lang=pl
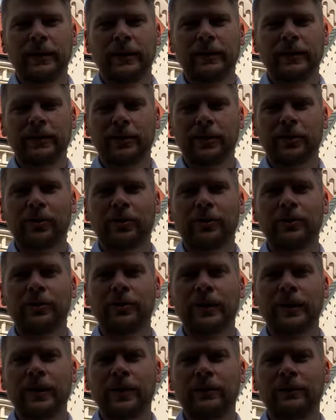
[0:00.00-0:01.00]
Dlatego
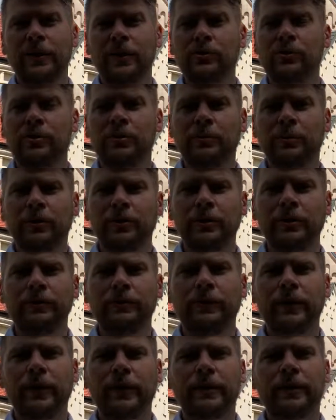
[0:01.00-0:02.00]
w naszych
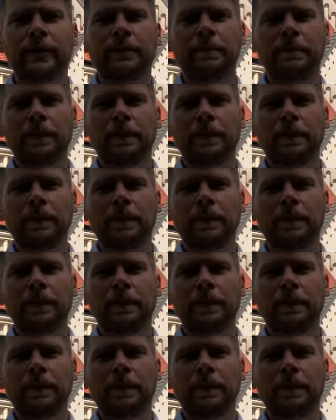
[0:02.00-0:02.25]
modlitwach